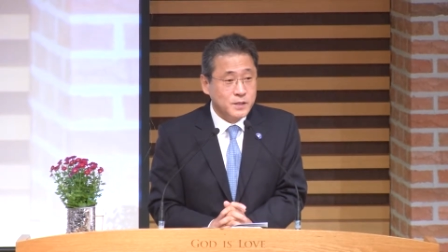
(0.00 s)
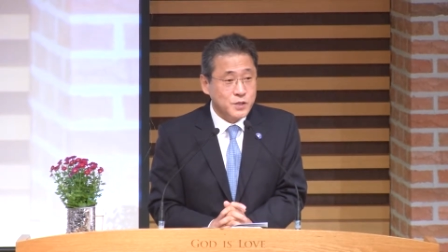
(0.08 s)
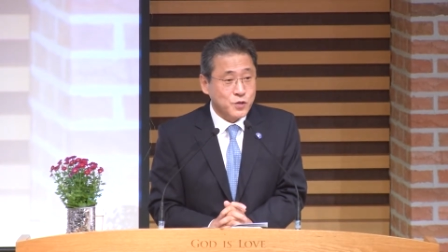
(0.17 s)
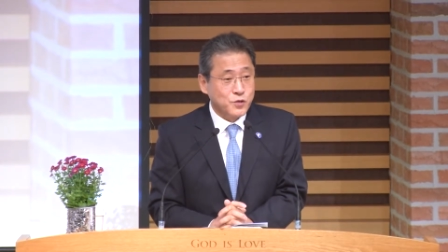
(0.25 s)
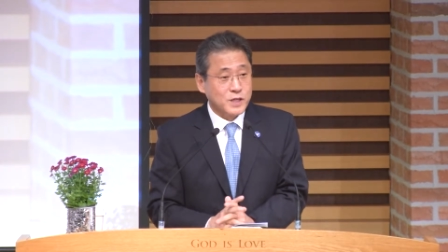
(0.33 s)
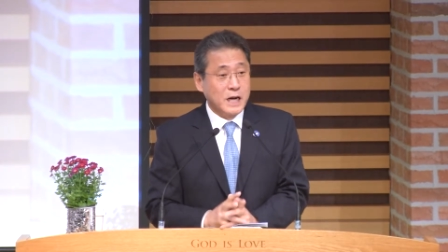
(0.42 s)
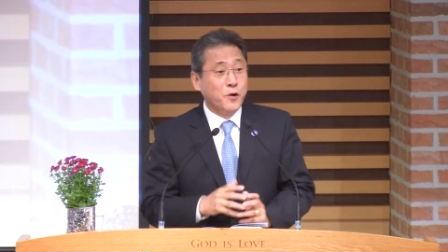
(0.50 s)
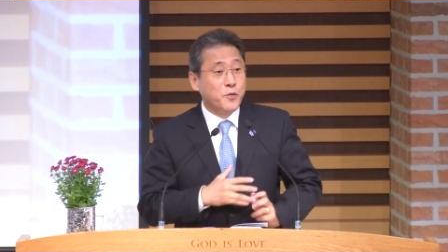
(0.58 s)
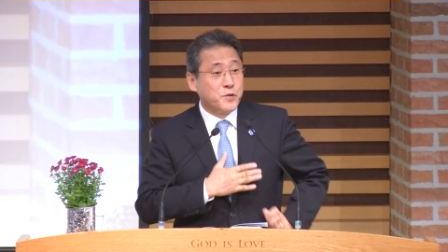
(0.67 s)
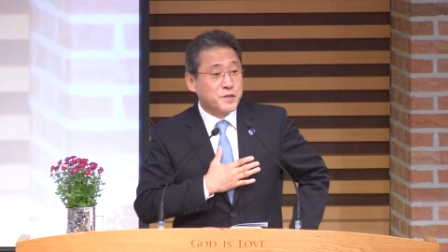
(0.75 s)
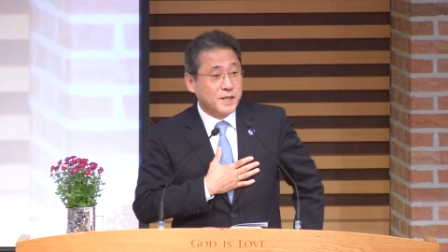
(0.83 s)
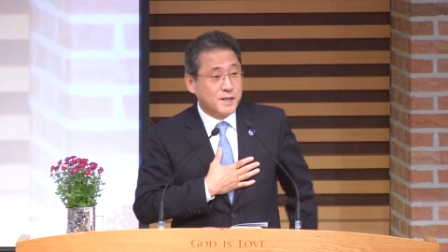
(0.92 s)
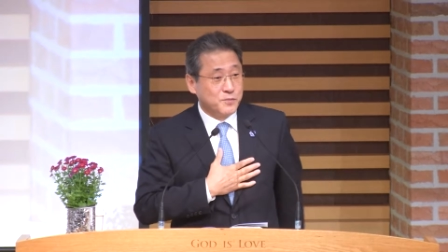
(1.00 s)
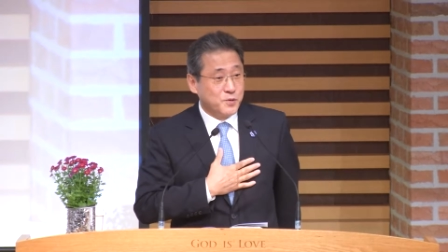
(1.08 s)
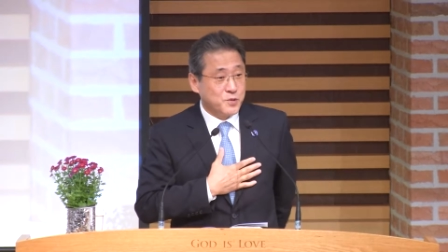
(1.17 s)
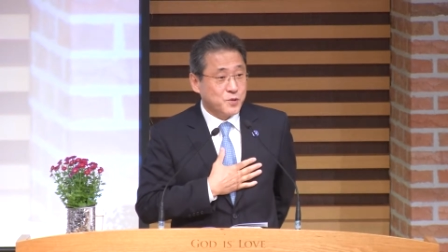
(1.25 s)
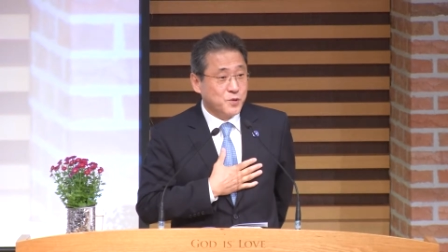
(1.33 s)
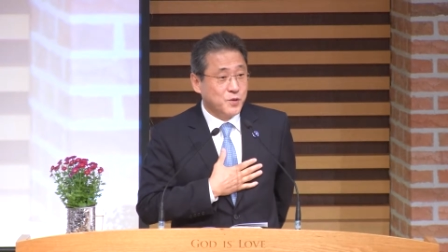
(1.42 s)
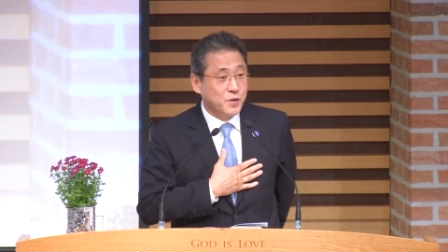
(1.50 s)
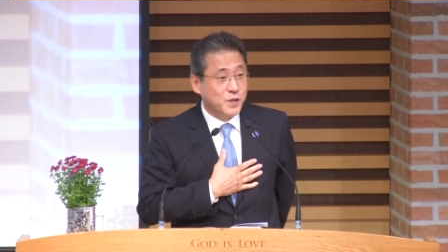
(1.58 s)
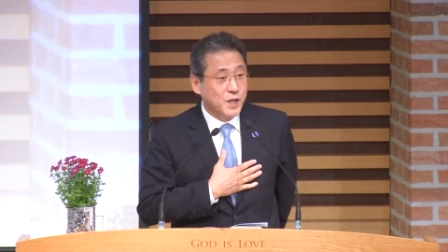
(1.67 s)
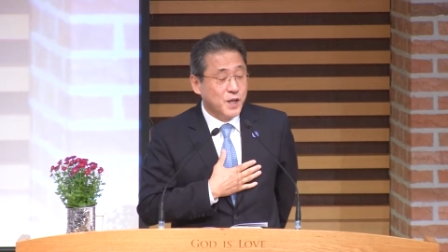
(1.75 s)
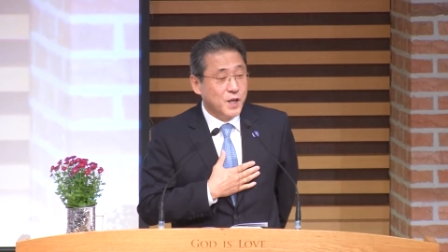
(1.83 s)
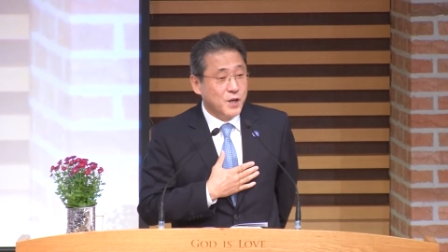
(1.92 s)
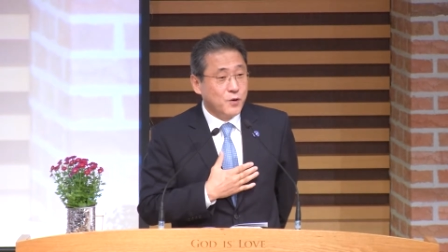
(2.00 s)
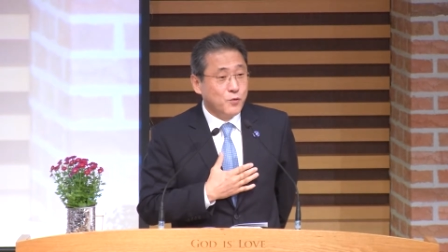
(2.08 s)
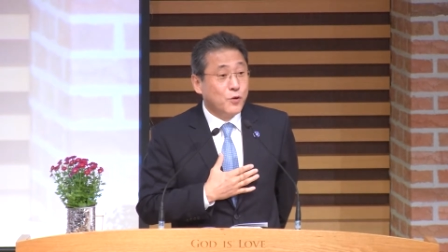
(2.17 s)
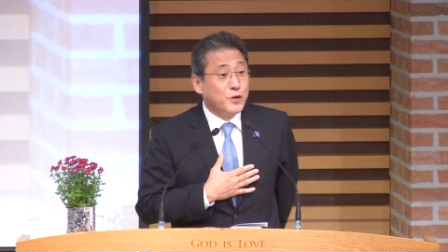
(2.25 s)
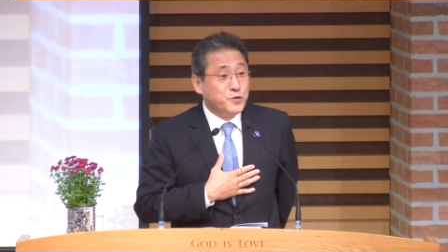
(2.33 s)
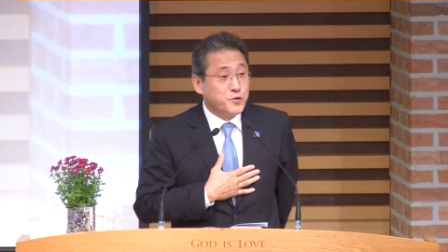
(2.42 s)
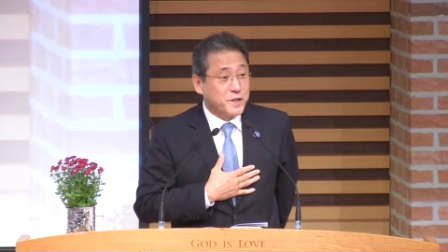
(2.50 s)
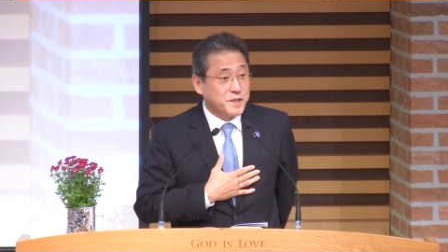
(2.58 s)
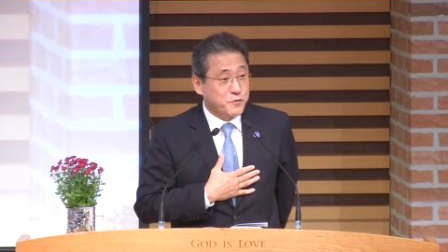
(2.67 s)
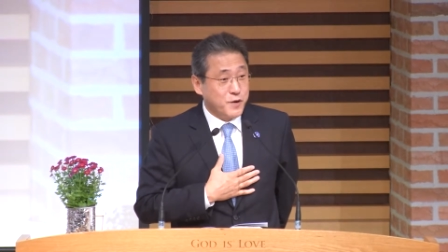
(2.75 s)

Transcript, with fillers: 저는 강원도 사람으로서 원주에서